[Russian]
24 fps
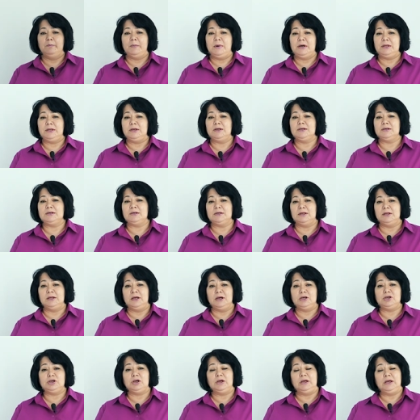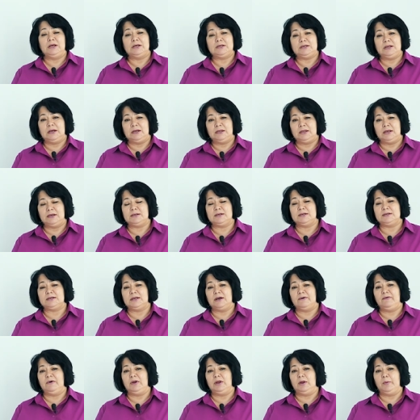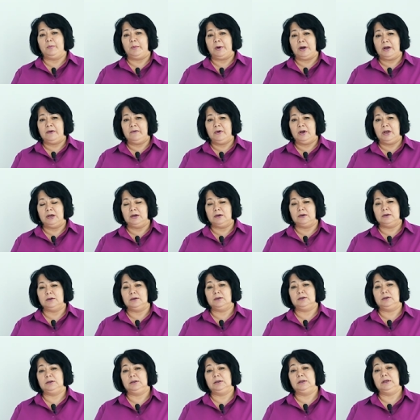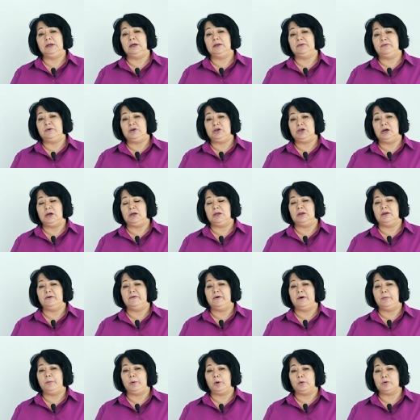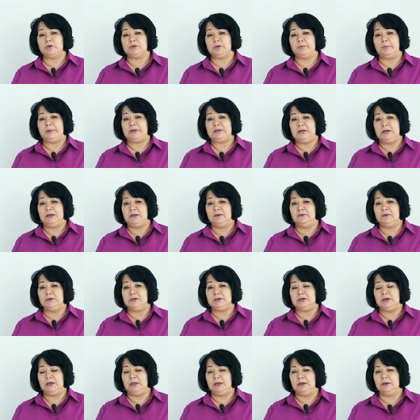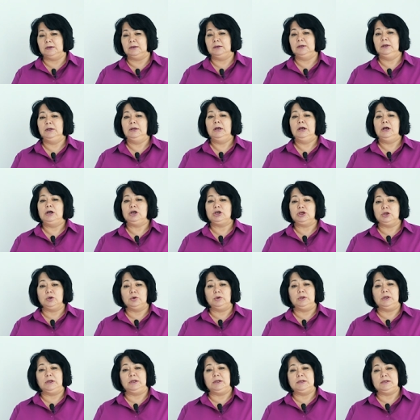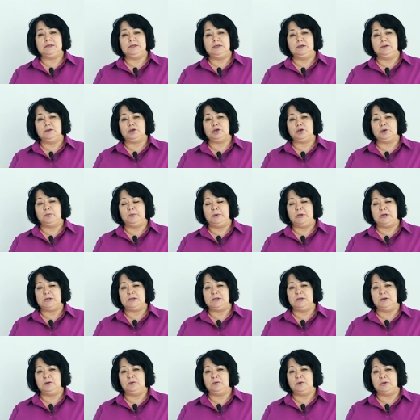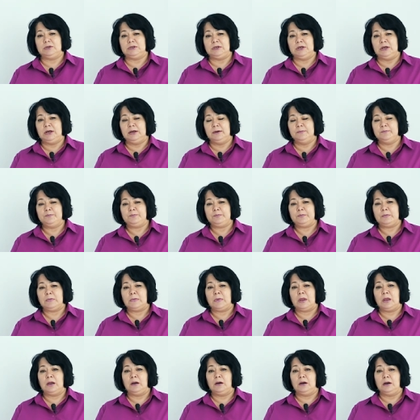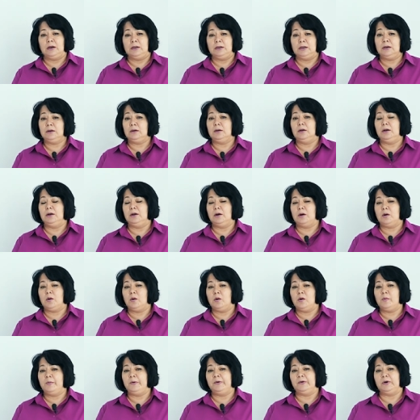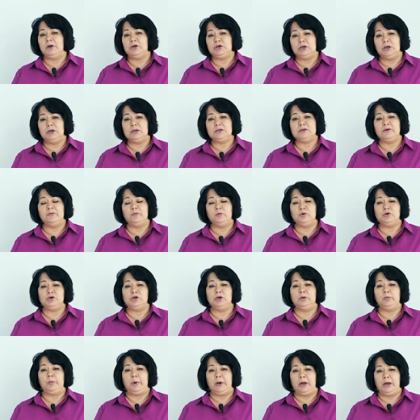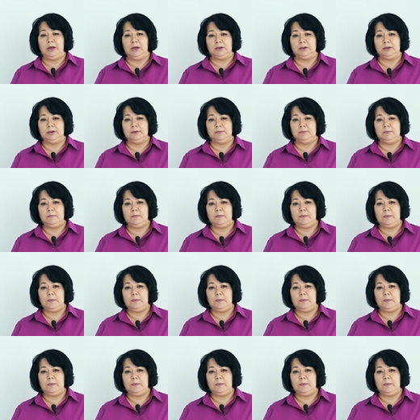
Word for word: Матрица задач, если она составлена правильно и отвечает на вопросы последовательно, что надо сделать, чтобы достигнуть цели, она легко превращается в бюджет проекта.